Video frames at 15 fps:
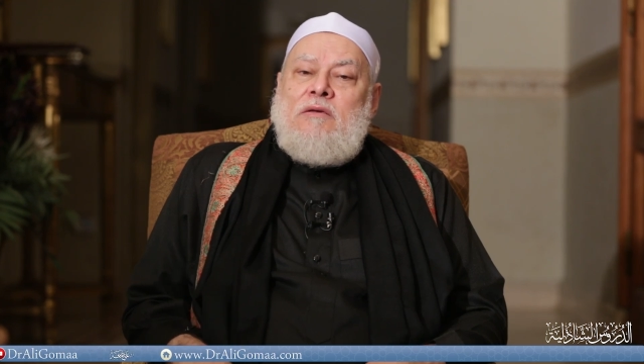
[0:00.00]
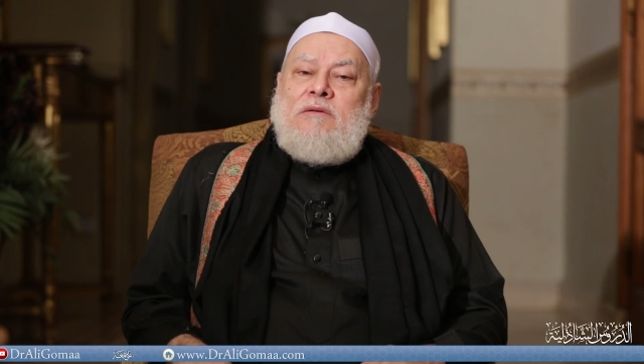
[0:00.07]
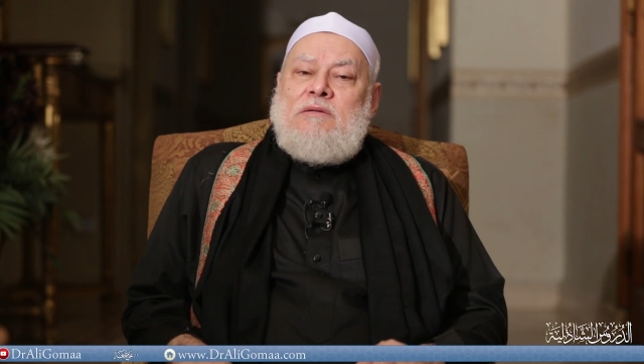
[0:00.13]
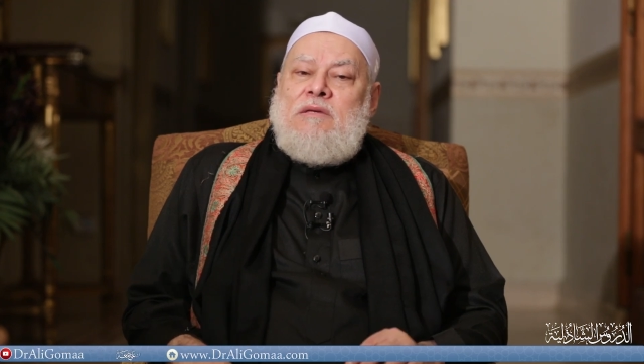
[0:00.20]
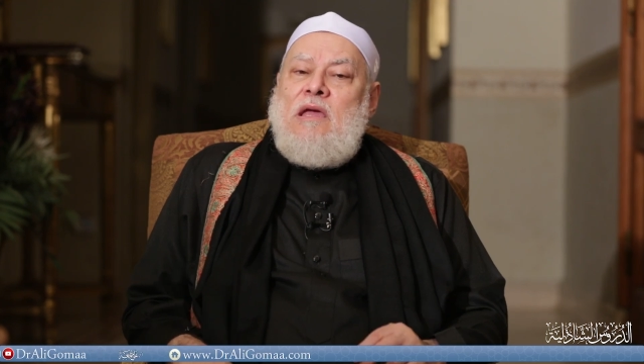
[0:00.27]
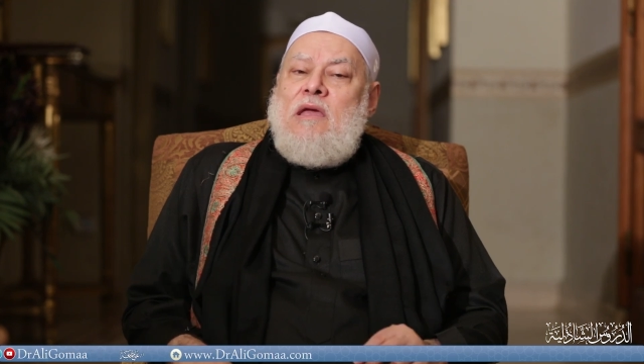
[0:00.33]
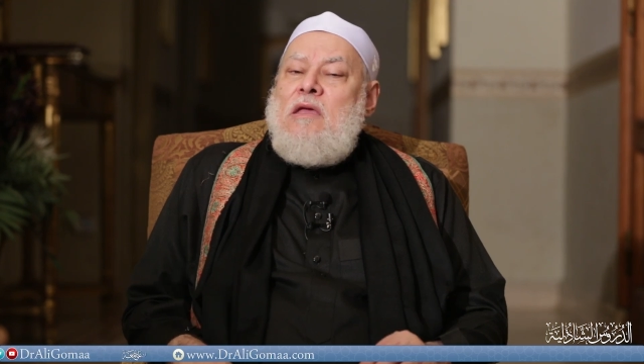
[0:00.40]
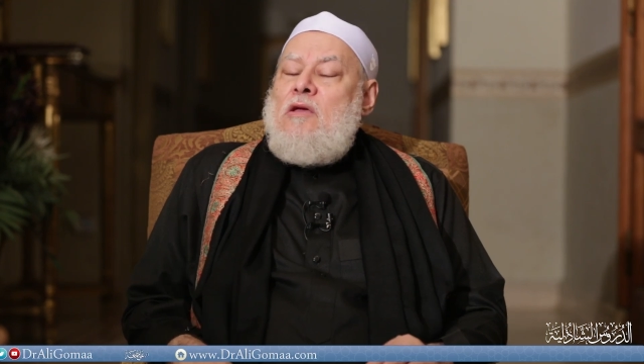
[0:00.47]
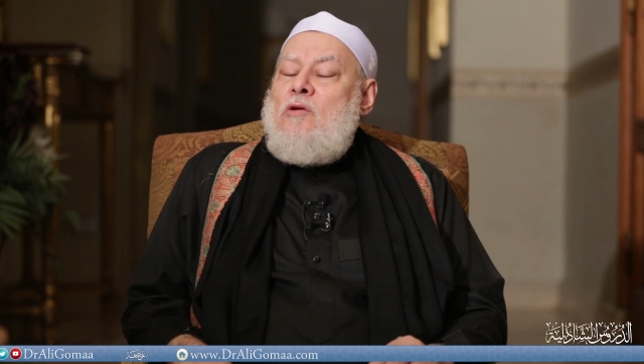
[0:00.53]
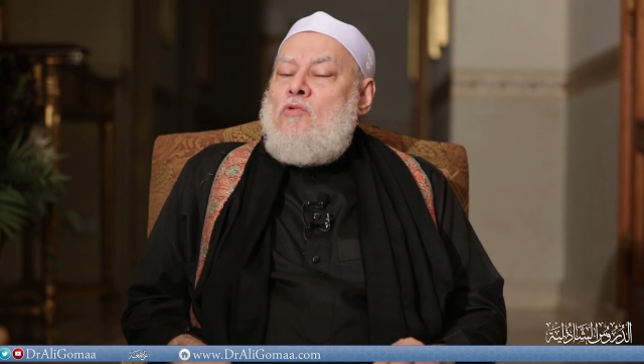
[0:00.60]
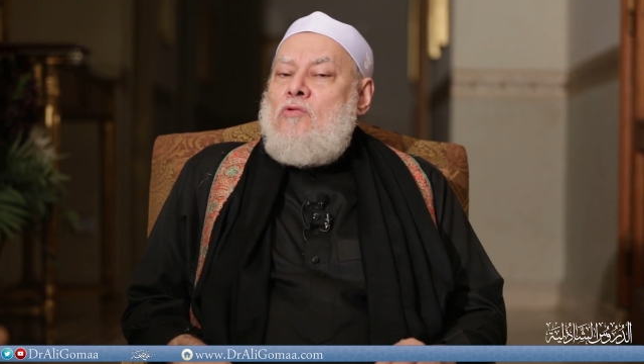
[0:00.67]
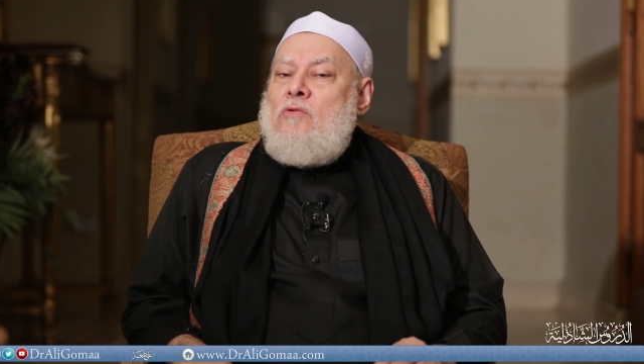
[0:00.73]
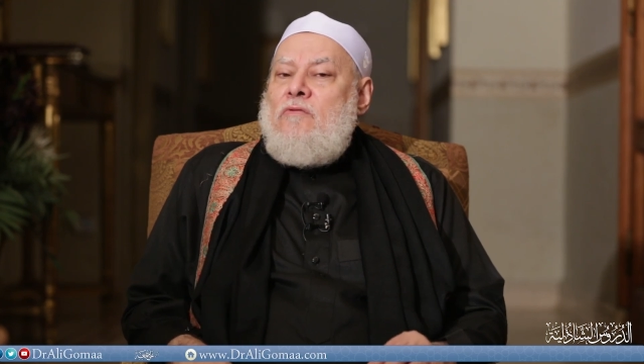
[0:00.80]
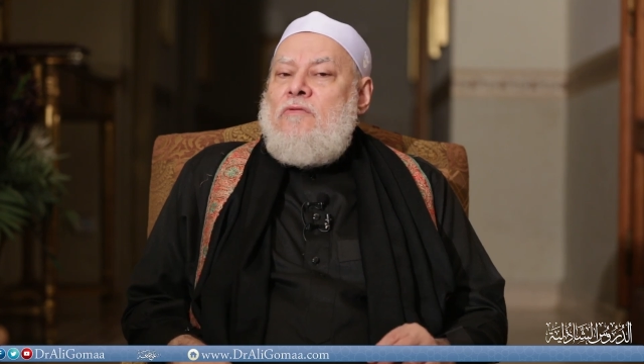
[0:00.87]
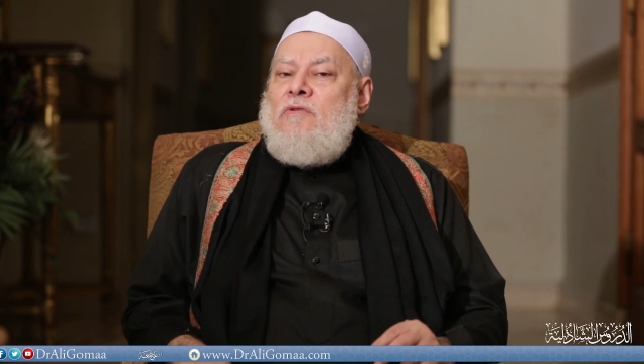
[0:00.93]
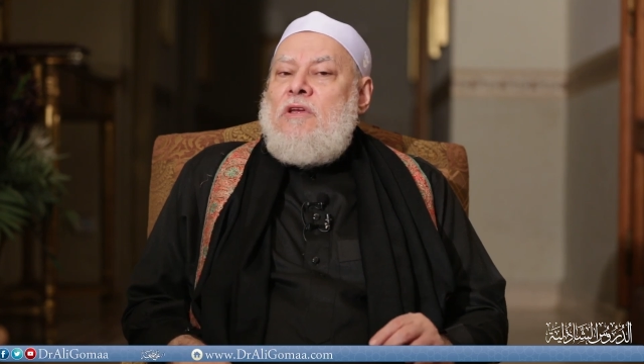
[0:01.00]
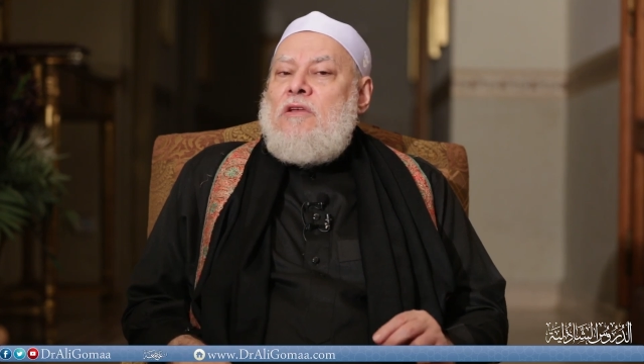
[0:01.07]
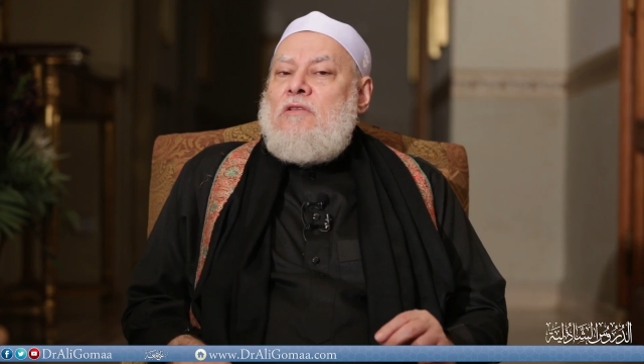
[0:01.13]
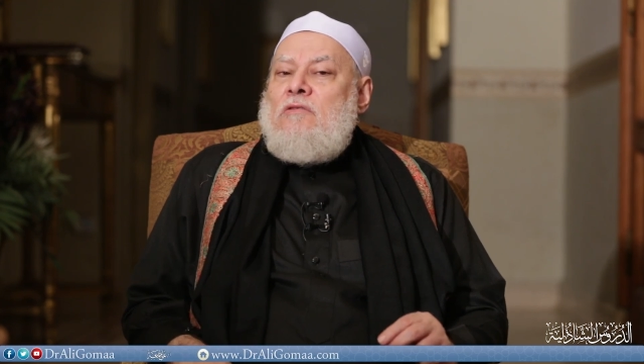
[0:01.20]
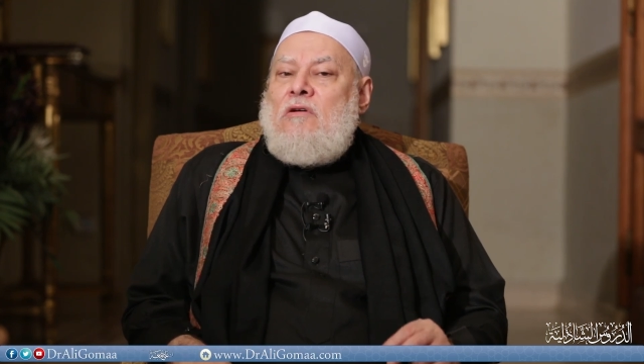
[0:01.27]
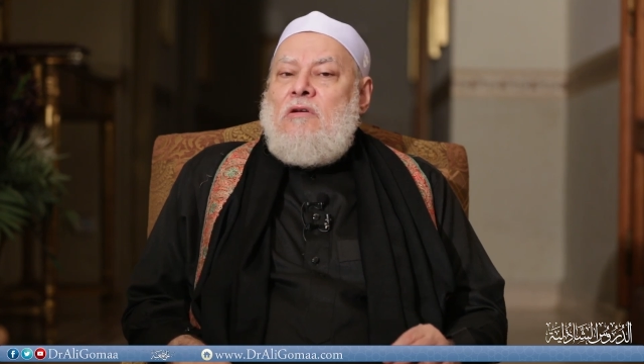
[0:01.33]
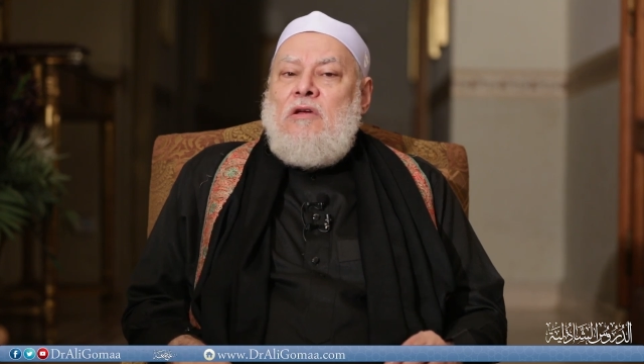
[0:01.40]
سير
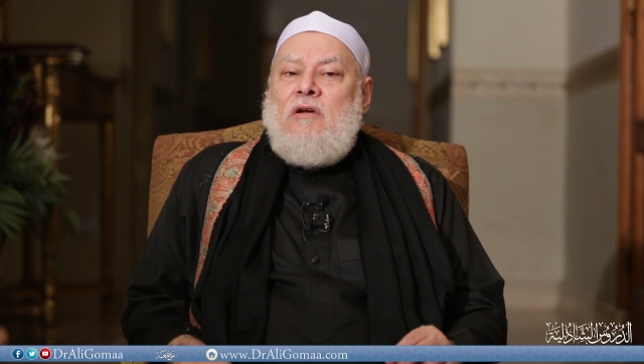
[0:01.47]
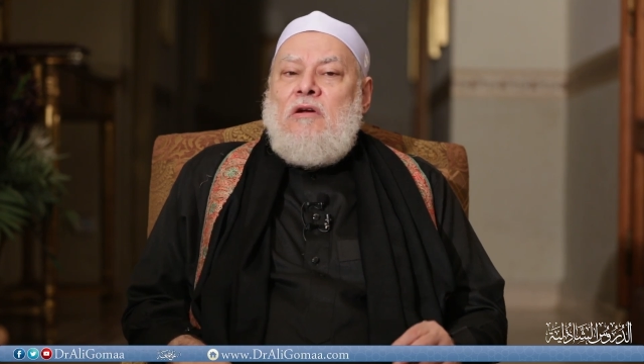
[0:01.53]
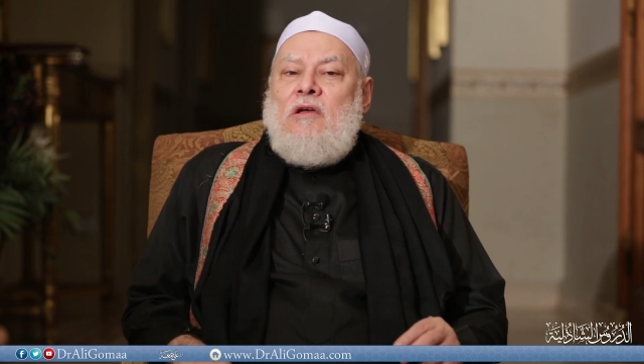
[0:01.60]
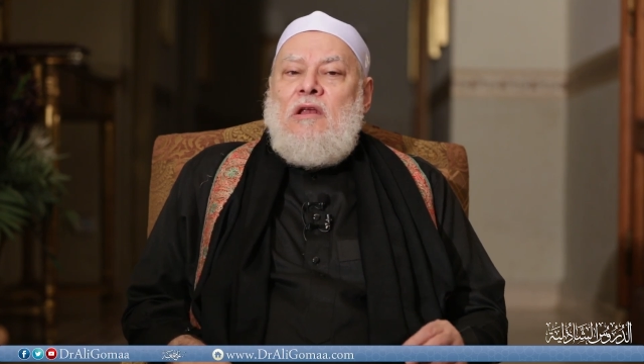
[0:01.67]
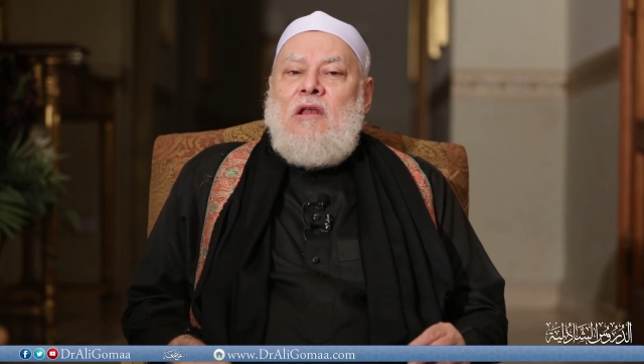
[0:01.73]
في طريق